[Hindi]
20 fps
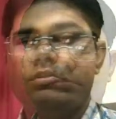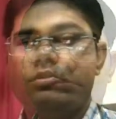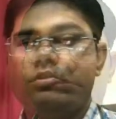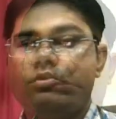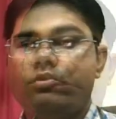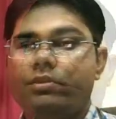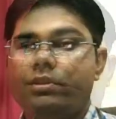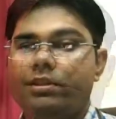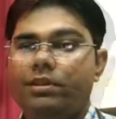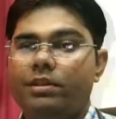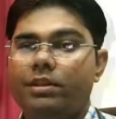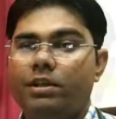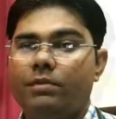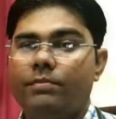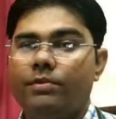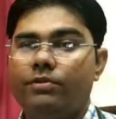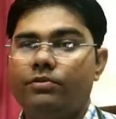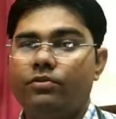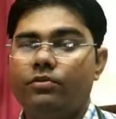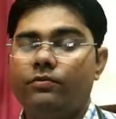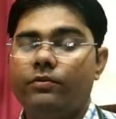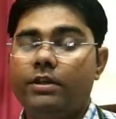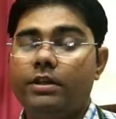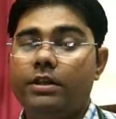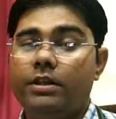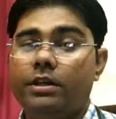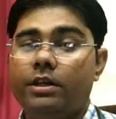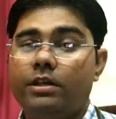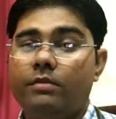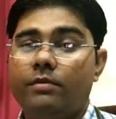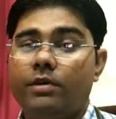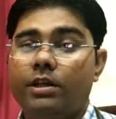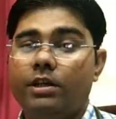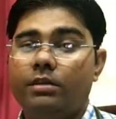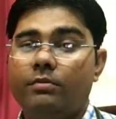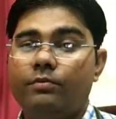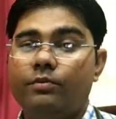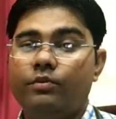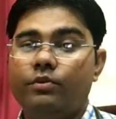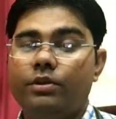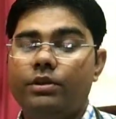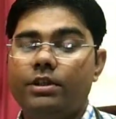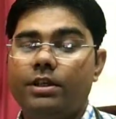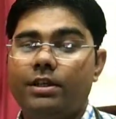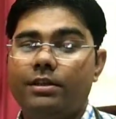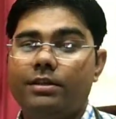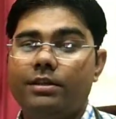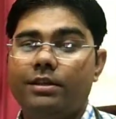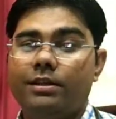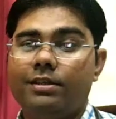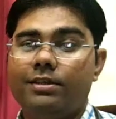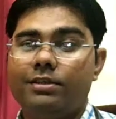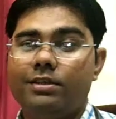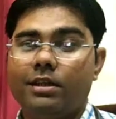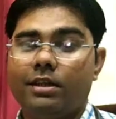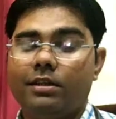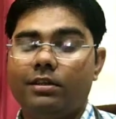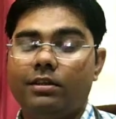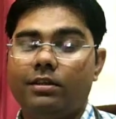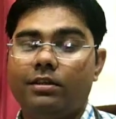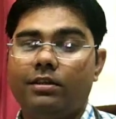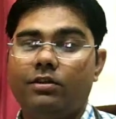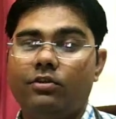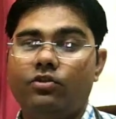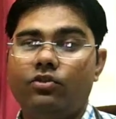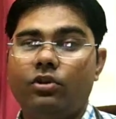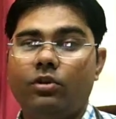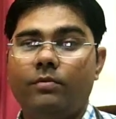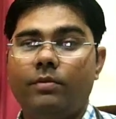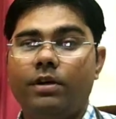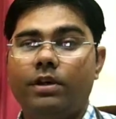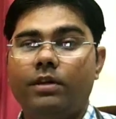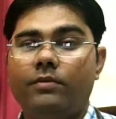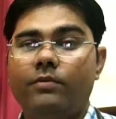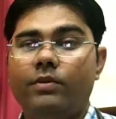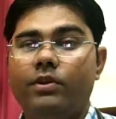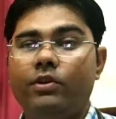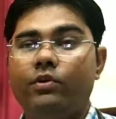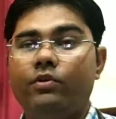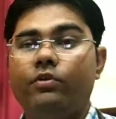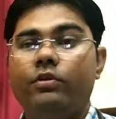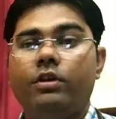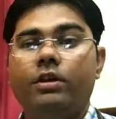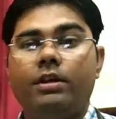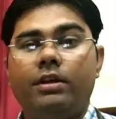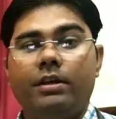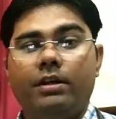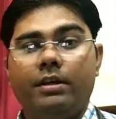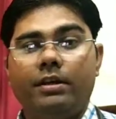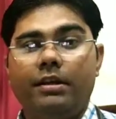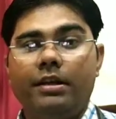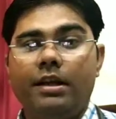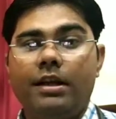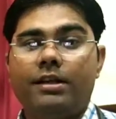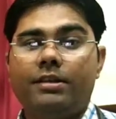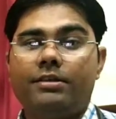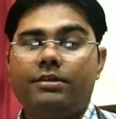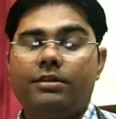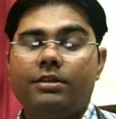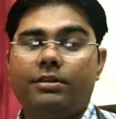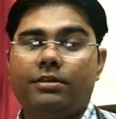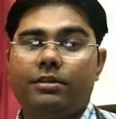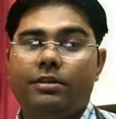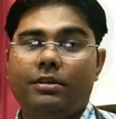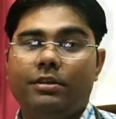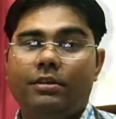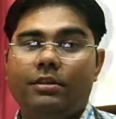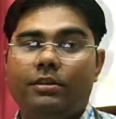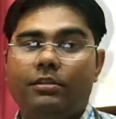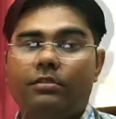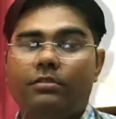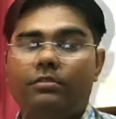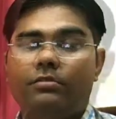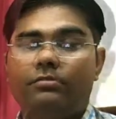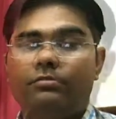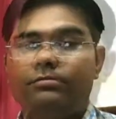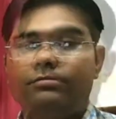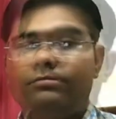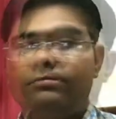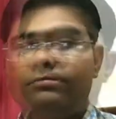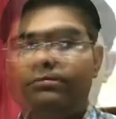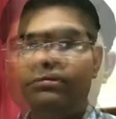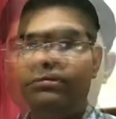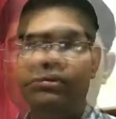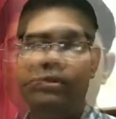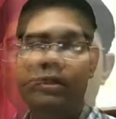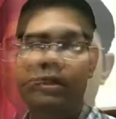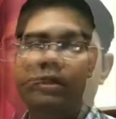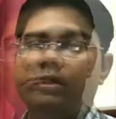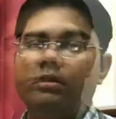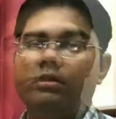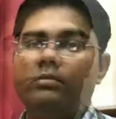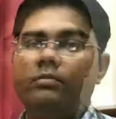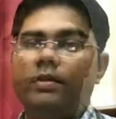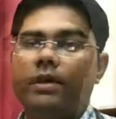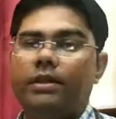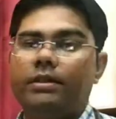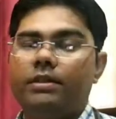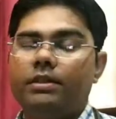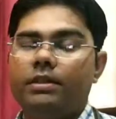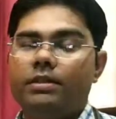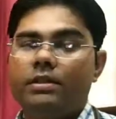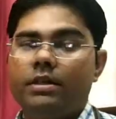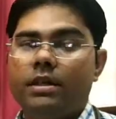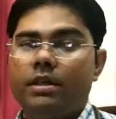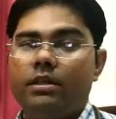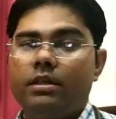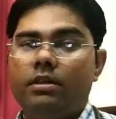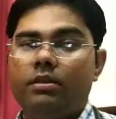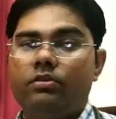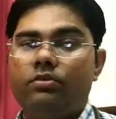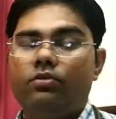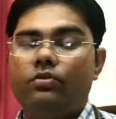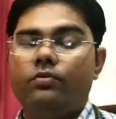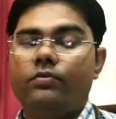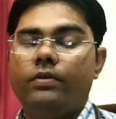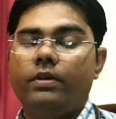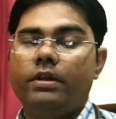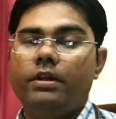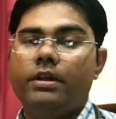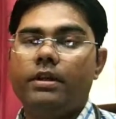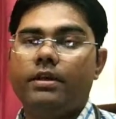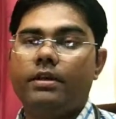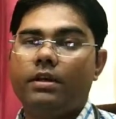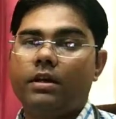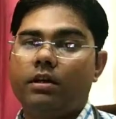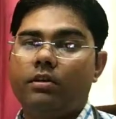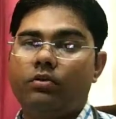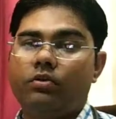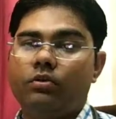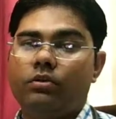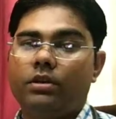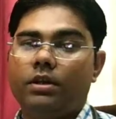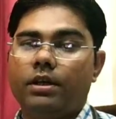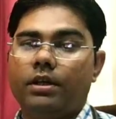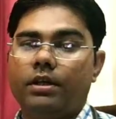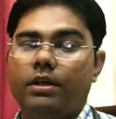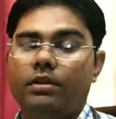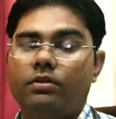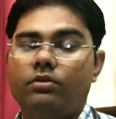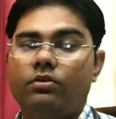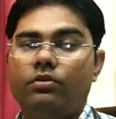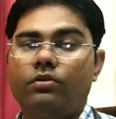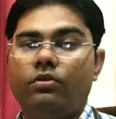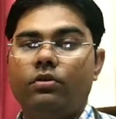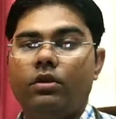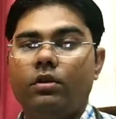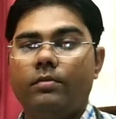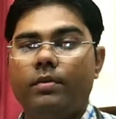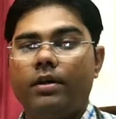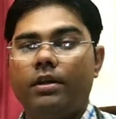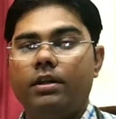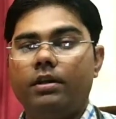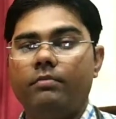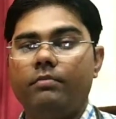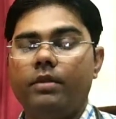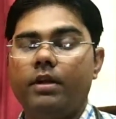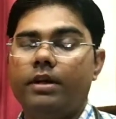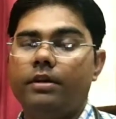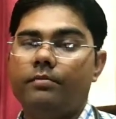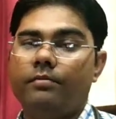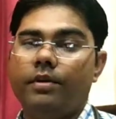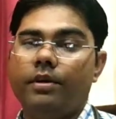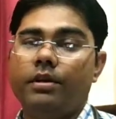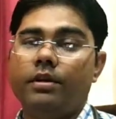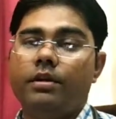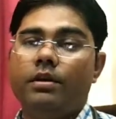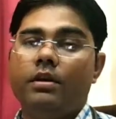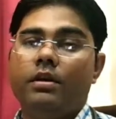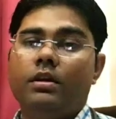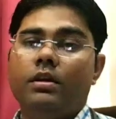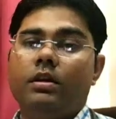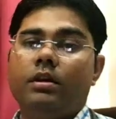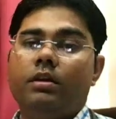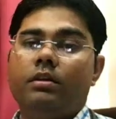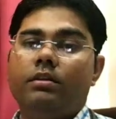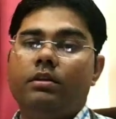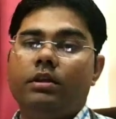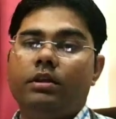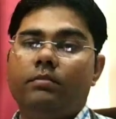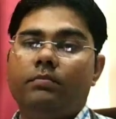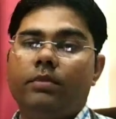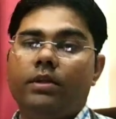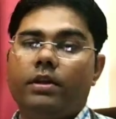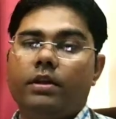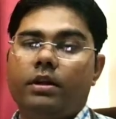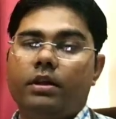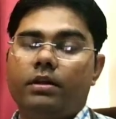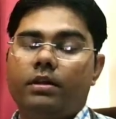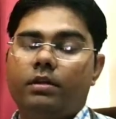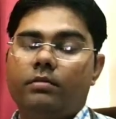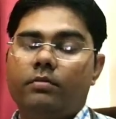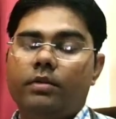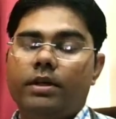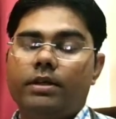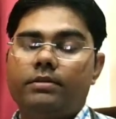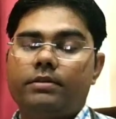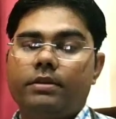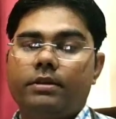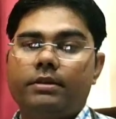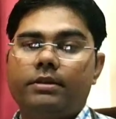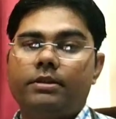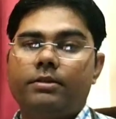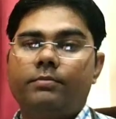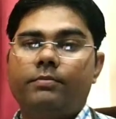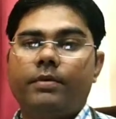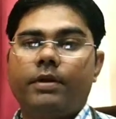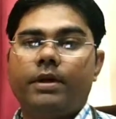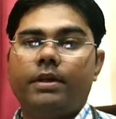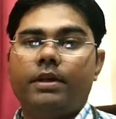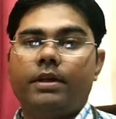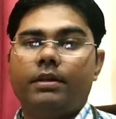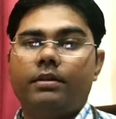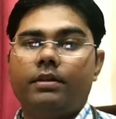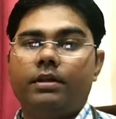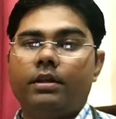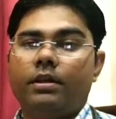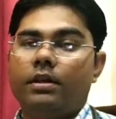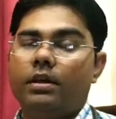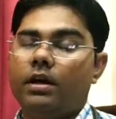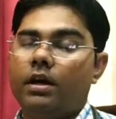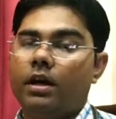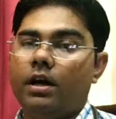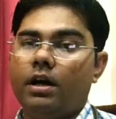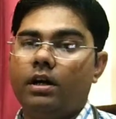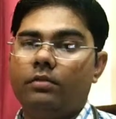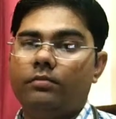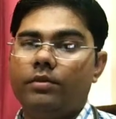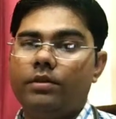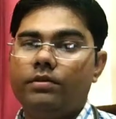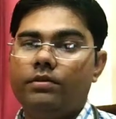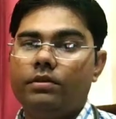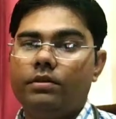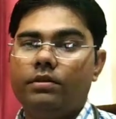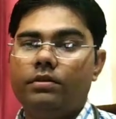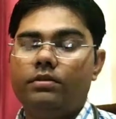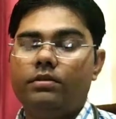दोस्तों यदि आप स्नोफीलिया के बारे में पूरी जानकारी चाहते हैं तो हमारा वीडियो लास्ट तक देखें दोस्तों अगर यदि बात की जाए कि स्नोफीलिया क्या होता है तो हमारे ब्लड में तीन प्रकार के ब्लड सेल्स पाए जाते हैं आर बी